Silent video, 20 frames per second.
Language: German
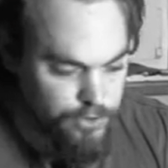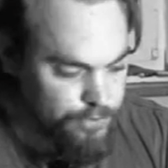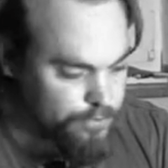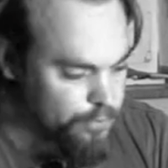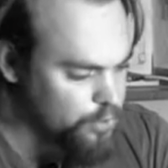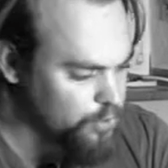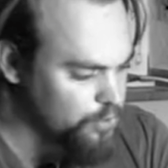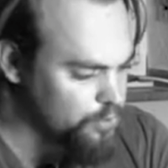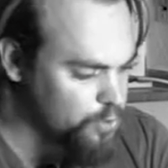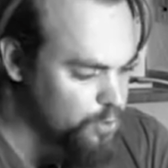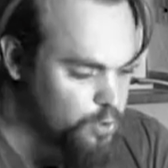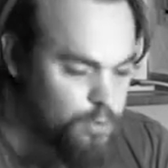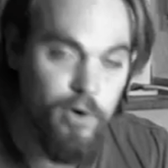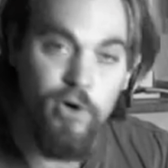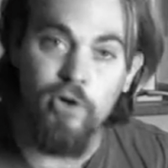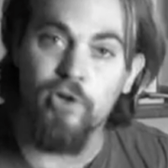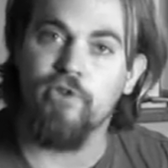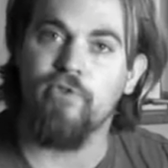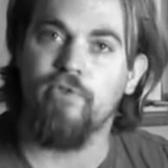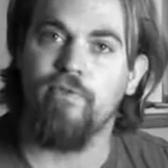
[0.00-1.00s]
die
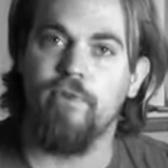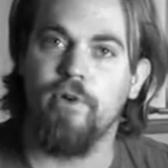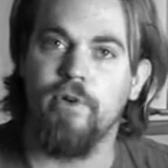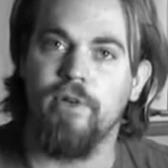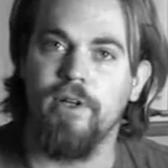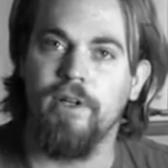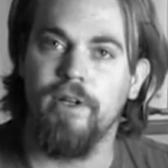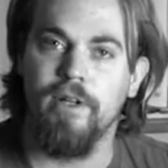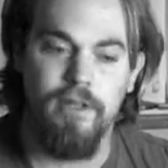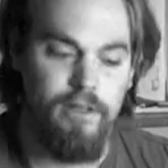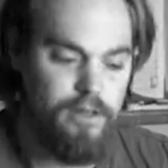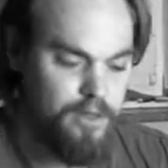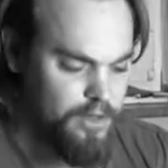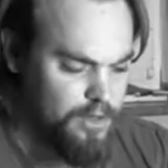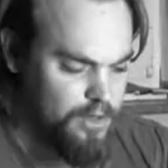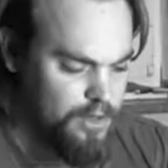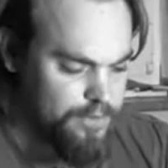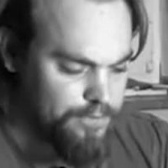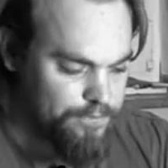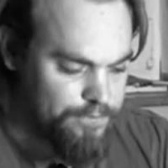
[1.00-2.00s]
Fototoolbox von
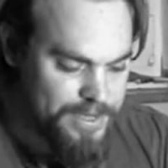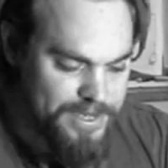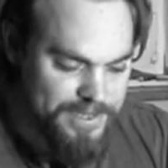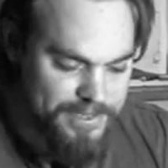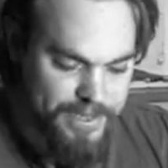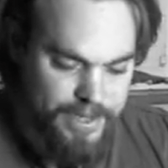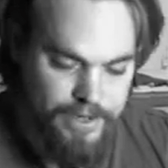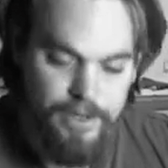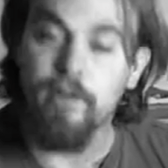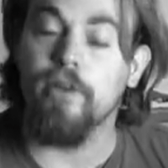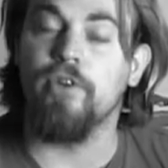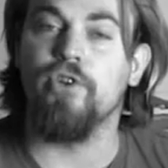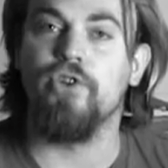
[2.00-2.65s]
Wiesent